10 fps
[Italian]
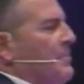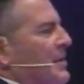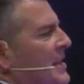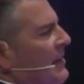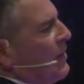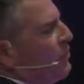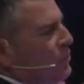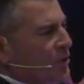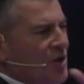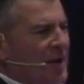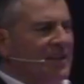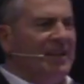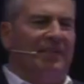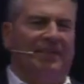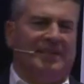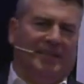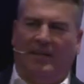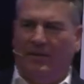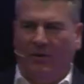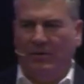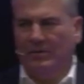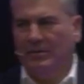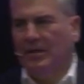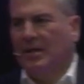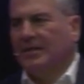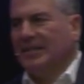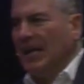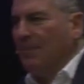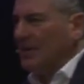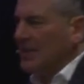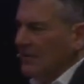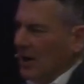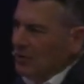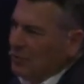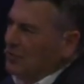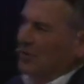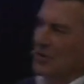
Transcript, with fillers: per scrivere tutto ciò che ti dà fastidio, ci stai per scrivere tutto